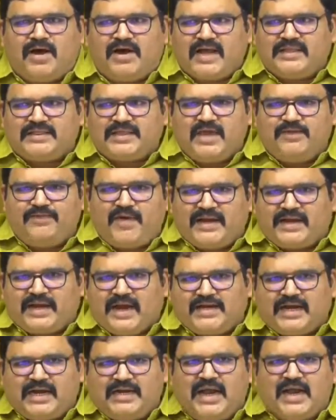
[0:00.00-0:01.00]
ఇవాళ ఎవరైతే ఈ
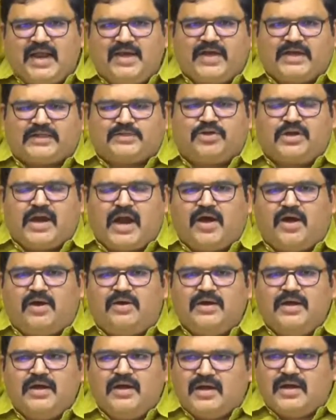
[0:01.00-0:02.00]
వెంకటరెడ్డి అనే వ్యక్తి
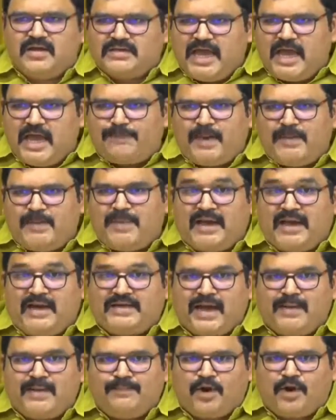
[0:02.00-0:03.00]
ఉన్నాడో ఏపీ
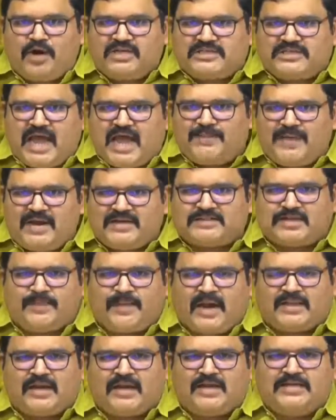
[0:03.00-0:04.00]
మ్యారిటైమ్ బోర్డు
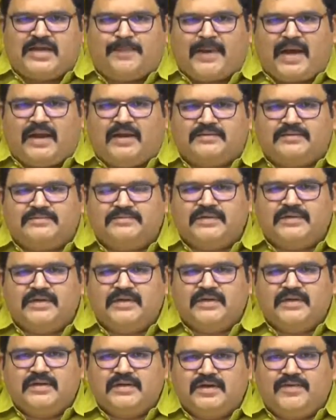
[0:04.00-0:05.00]
చైర్మన్ సమాధానం చెప్పాలి
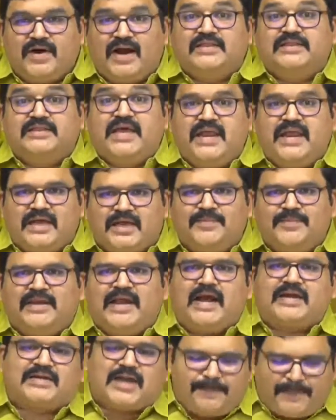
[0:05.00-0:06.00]
ఇవాళ
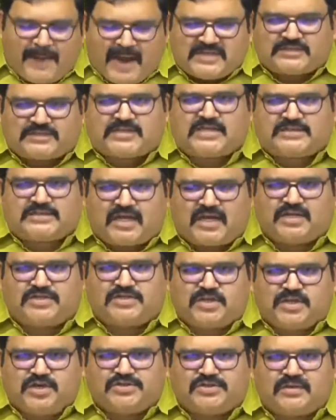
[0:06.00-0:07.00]
దేనికి మీరు ఎట్లా పాస్
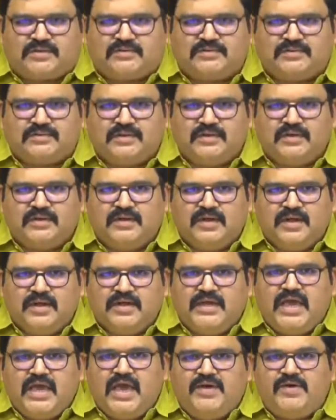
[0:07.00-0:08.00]
చేస్తారు రెజల్యూషను
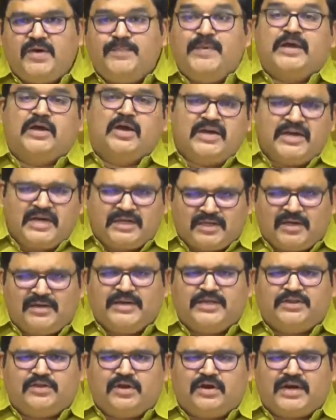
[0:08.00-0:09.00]
ఏమి మిగులు
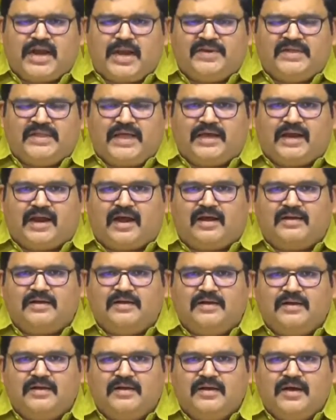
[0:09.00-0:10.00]
నిధులు నిధులు ఉన్నాయి మీ దగ్గర
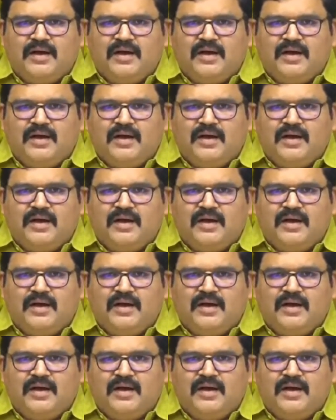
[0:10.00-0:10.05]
